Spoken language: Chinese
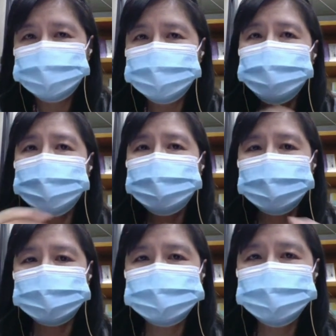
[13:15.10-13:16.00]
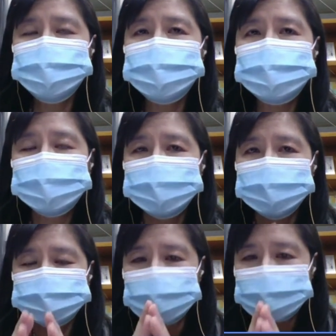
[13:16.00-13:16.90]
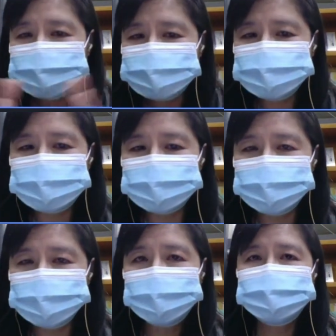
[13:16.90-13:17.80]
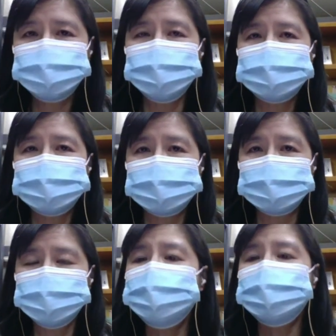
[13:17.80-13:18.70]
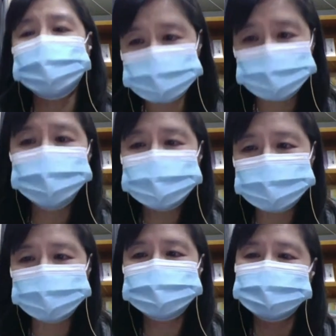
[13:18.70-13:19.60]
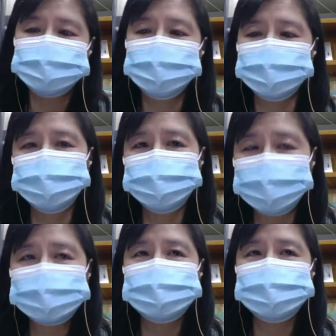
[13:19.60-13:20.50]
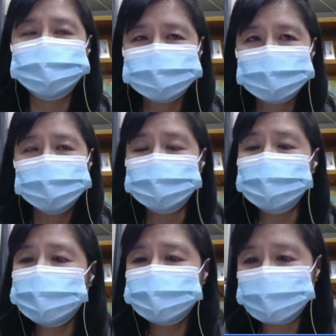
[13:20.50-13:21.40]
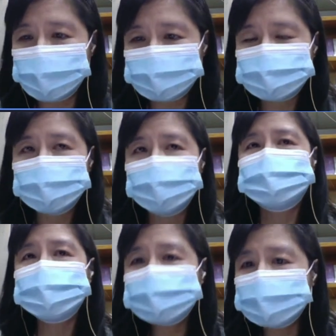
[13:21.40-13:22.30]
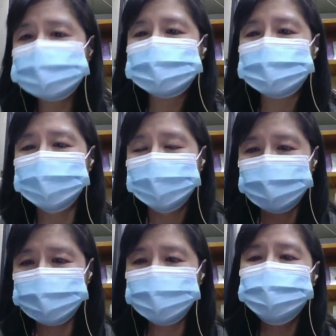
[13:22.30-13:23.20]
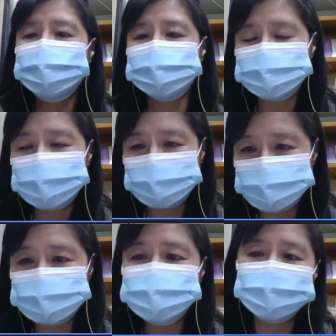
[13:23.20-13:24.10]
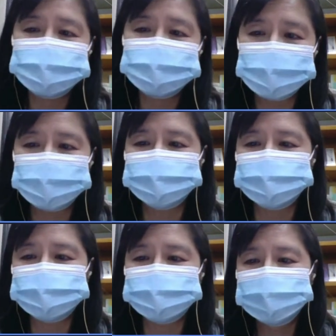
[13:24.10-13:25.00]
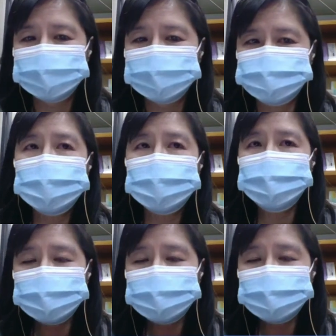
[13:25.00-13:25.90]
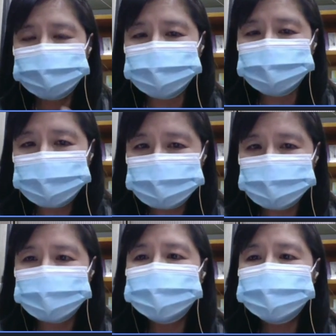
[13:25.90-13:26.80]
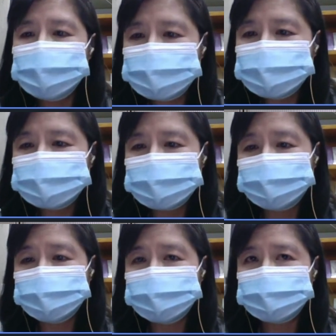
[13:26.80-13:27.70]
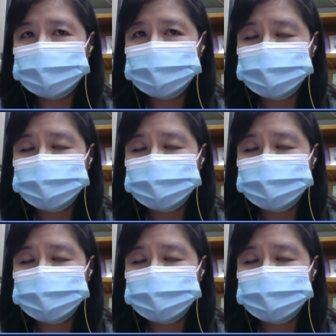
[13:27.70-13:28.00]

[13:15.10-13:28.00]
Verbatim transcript: 所以沃尔玛经过长时间的观众的购买行为的累积之后，就发现礼拜五的晚上好像大家会疯狂的买啤酒跟尿布，所以他们为了服务观众，便利他们